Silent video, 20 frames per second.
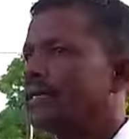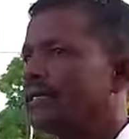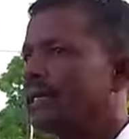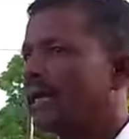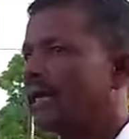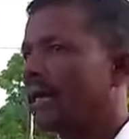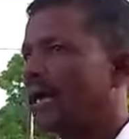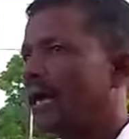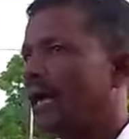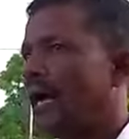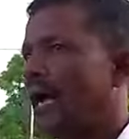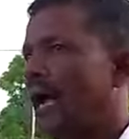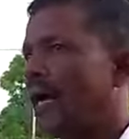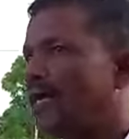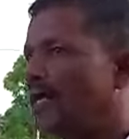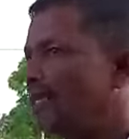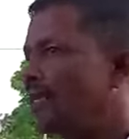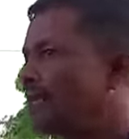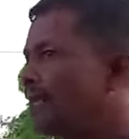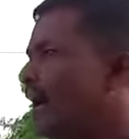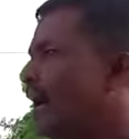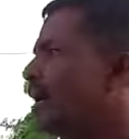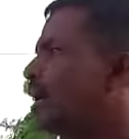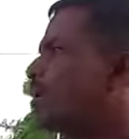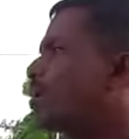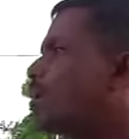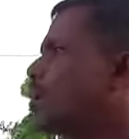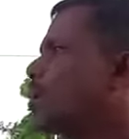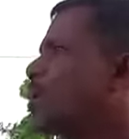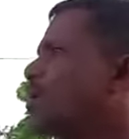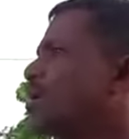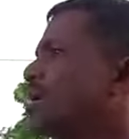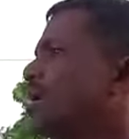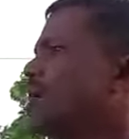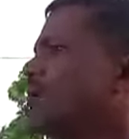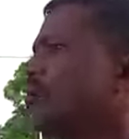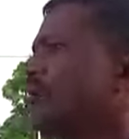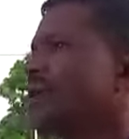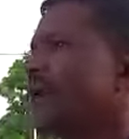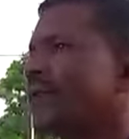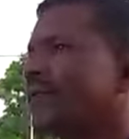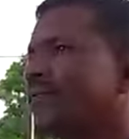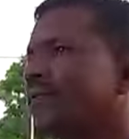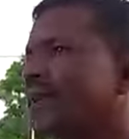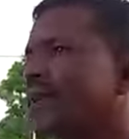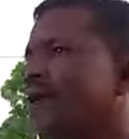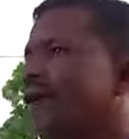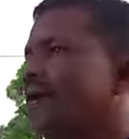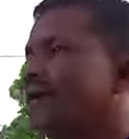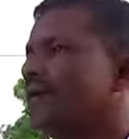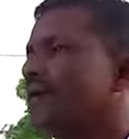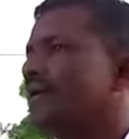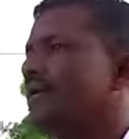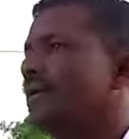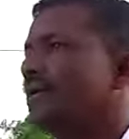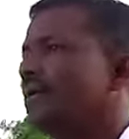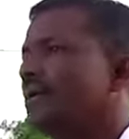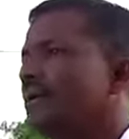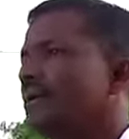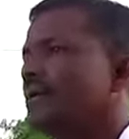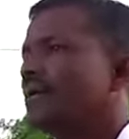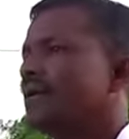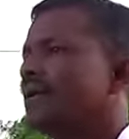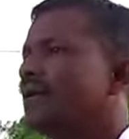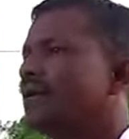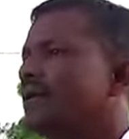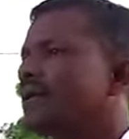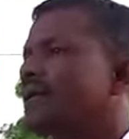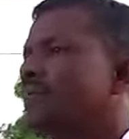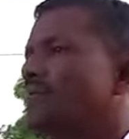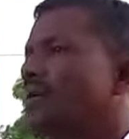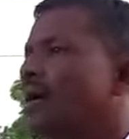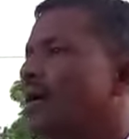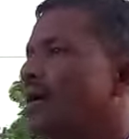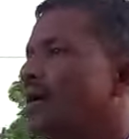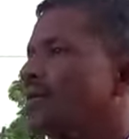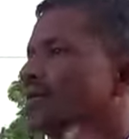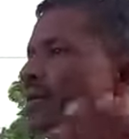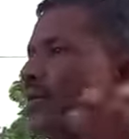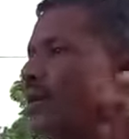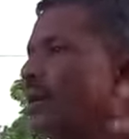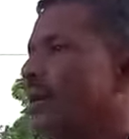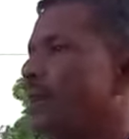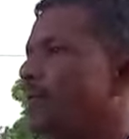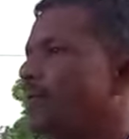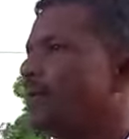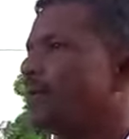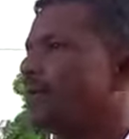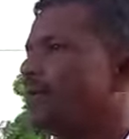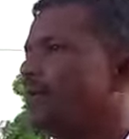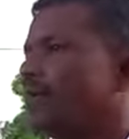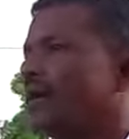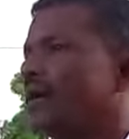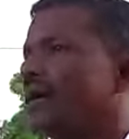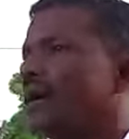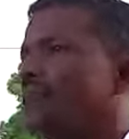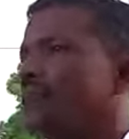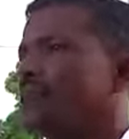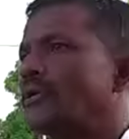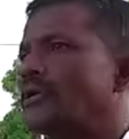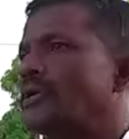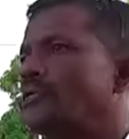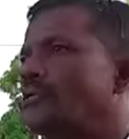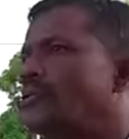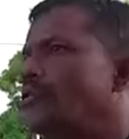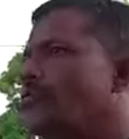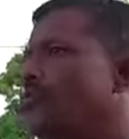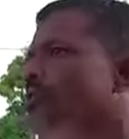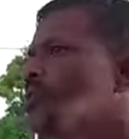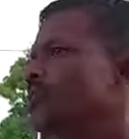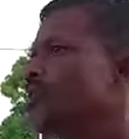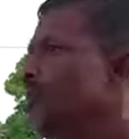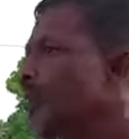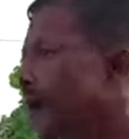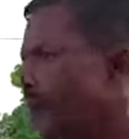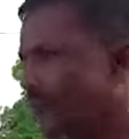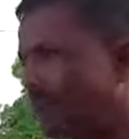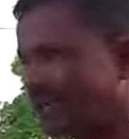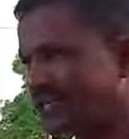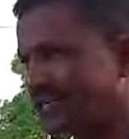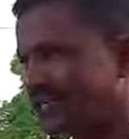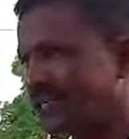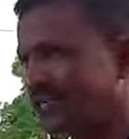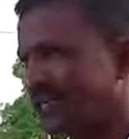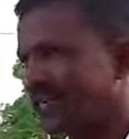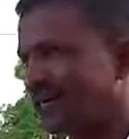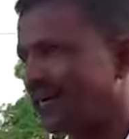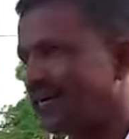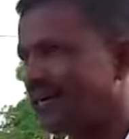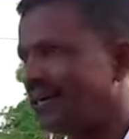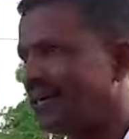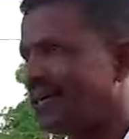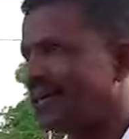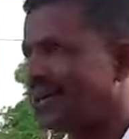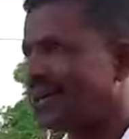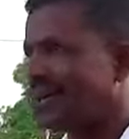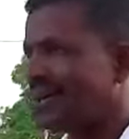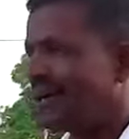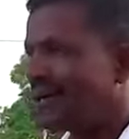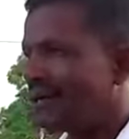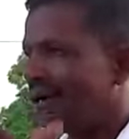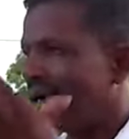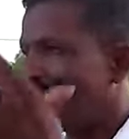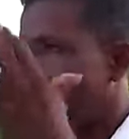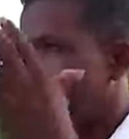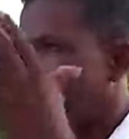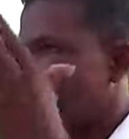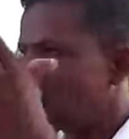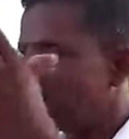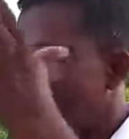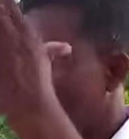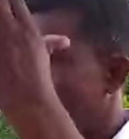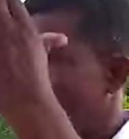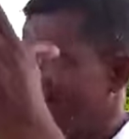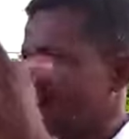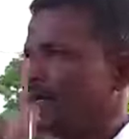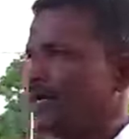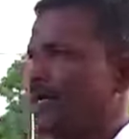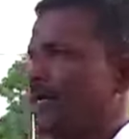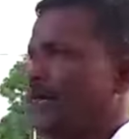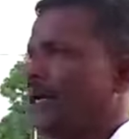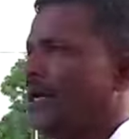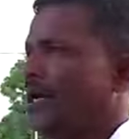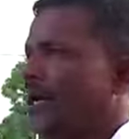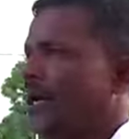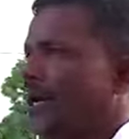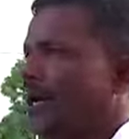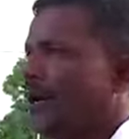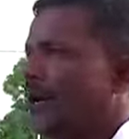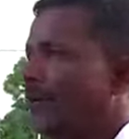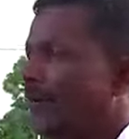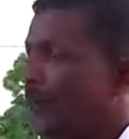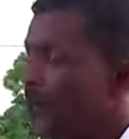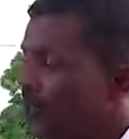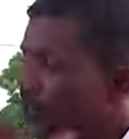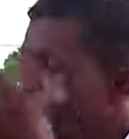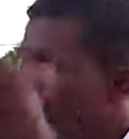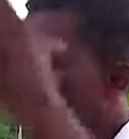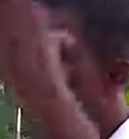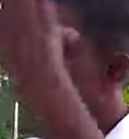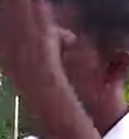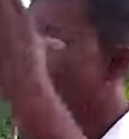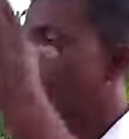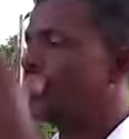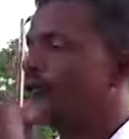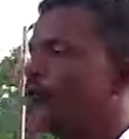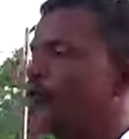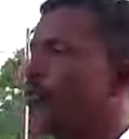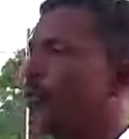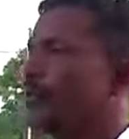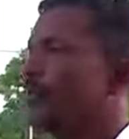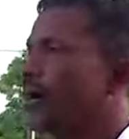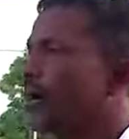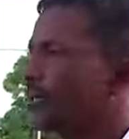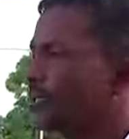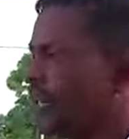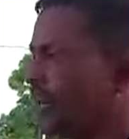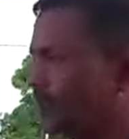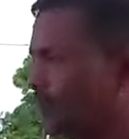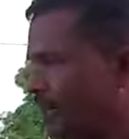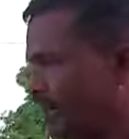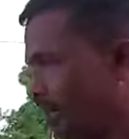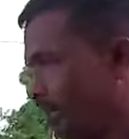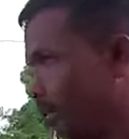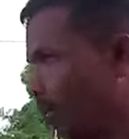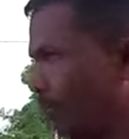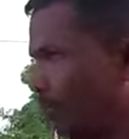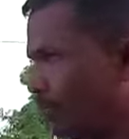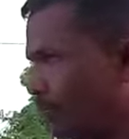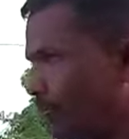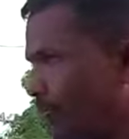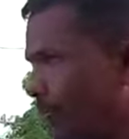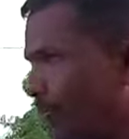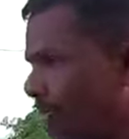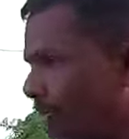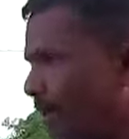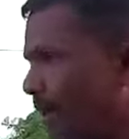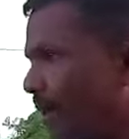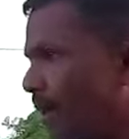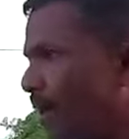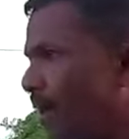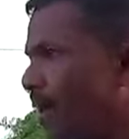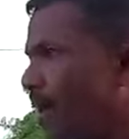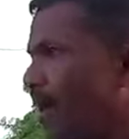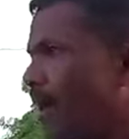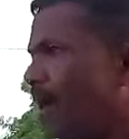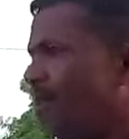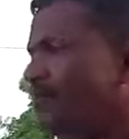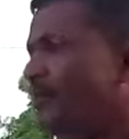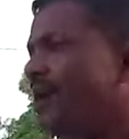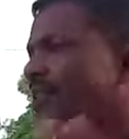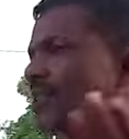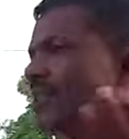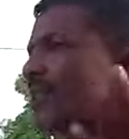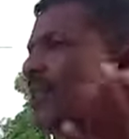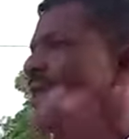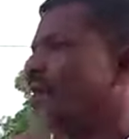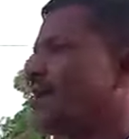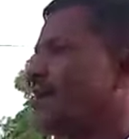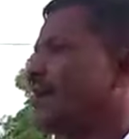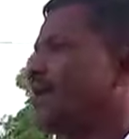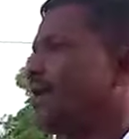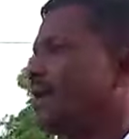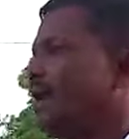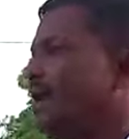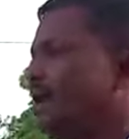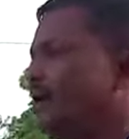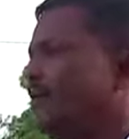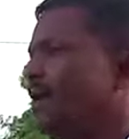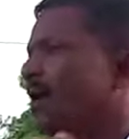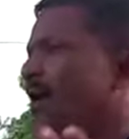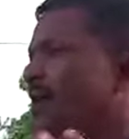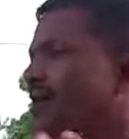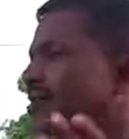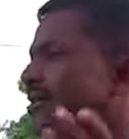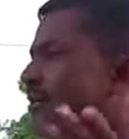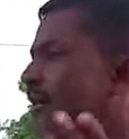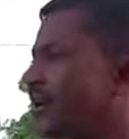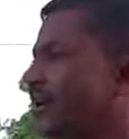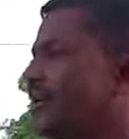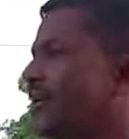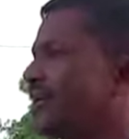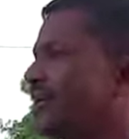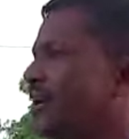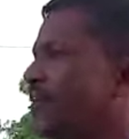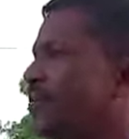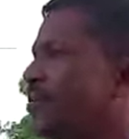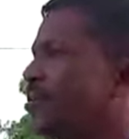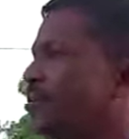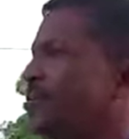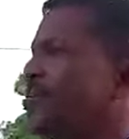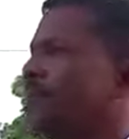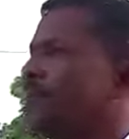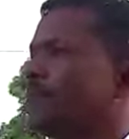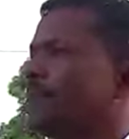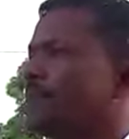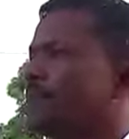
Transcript: இந்த அநீதிக்காக குரல் கொடுக்க முடியாதவர்கள் இன்று மாகாண சபையை பற்றி எங்களை பற்றி மிகவும் மோசமாக பேசுகின்றார்கள் நாங்கள் எழுத்து பதினோரு பதினோரு பேருமாக செயற்பட்டிருந்தோம் அது மாத்திரமல்ல நாங்கள் மாகாண சபையில் இருக்கின்ற பொழுது